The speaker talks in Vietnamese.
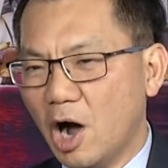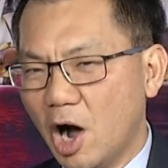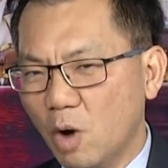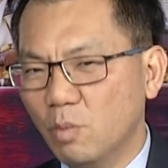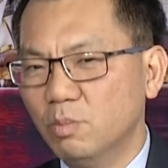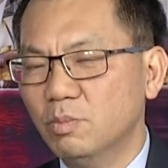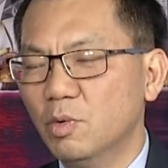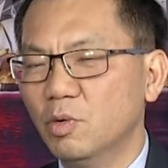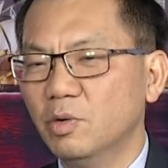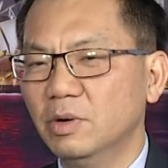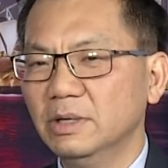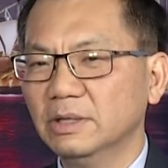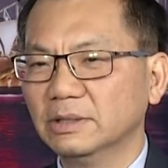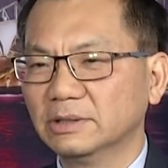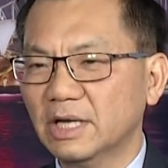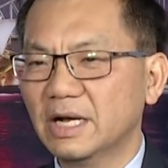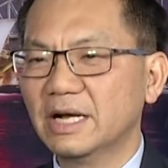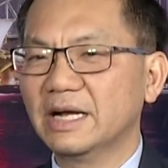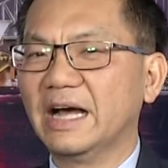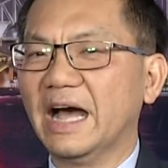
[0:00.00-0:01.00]
ông muốn
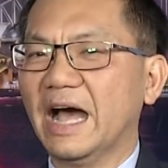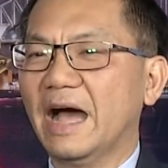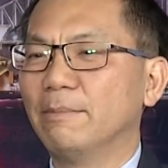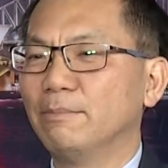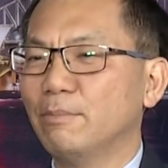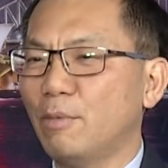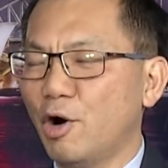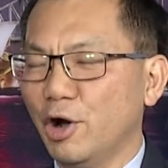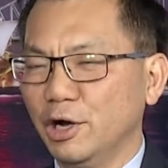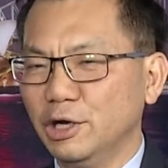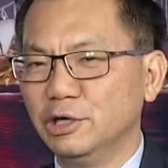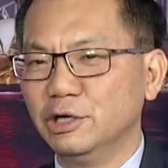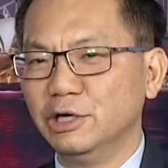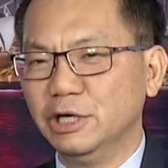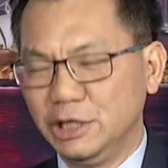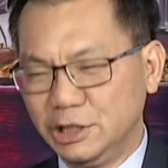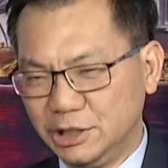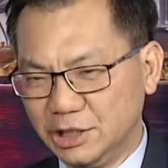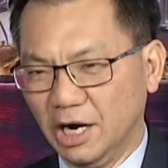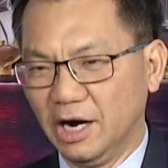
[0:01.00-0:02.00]
tất cả mọi
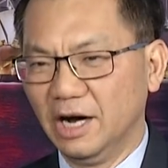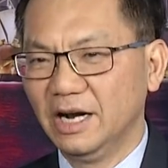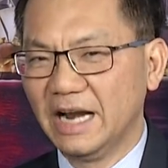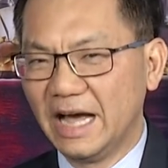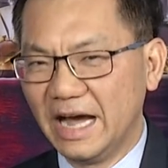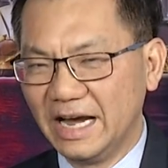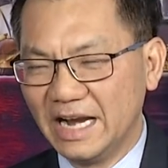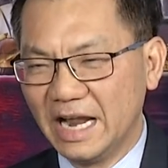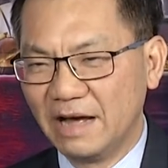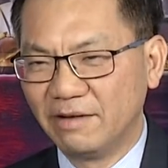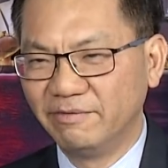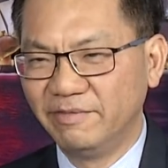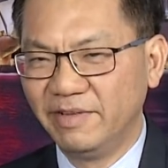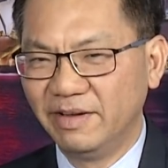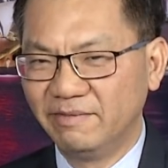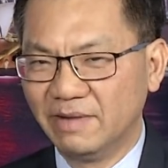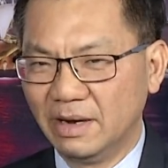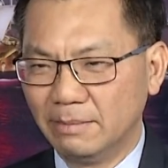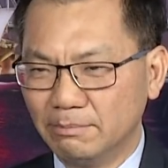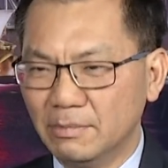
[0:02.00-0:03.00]
người trở lại làm
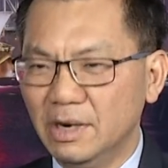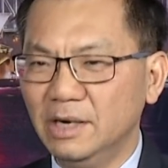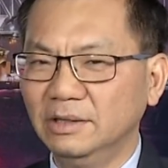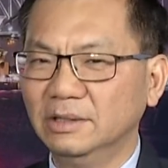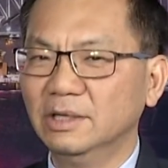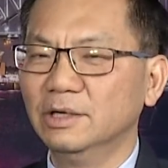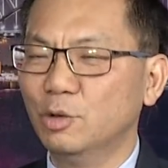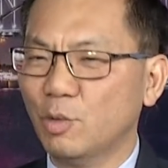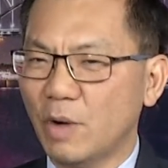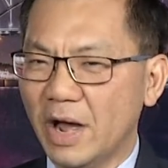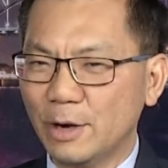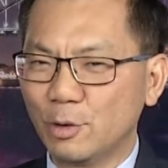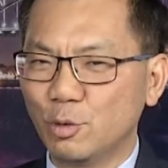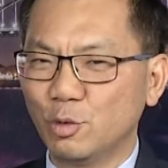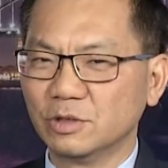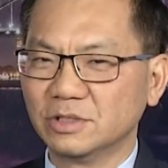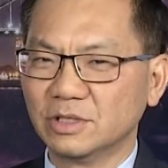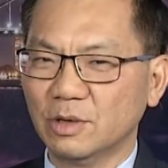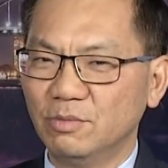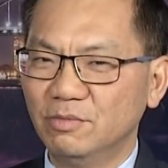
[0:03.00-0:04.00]
việc và bình thường hóa
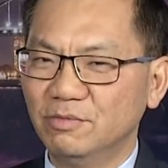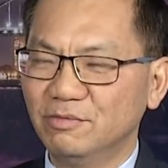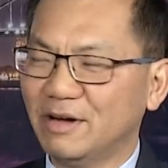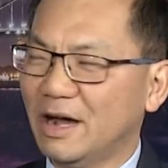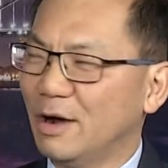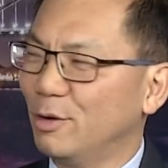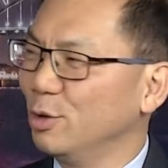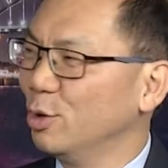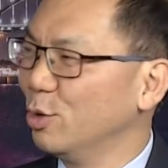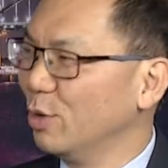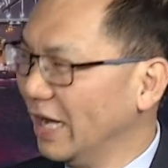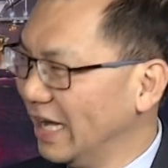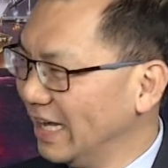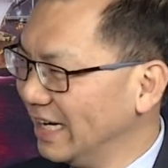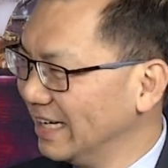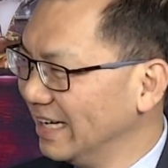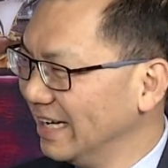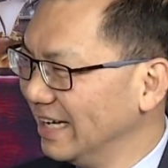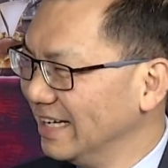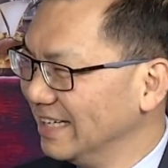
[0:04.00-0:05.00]
cuộc sống vào Noel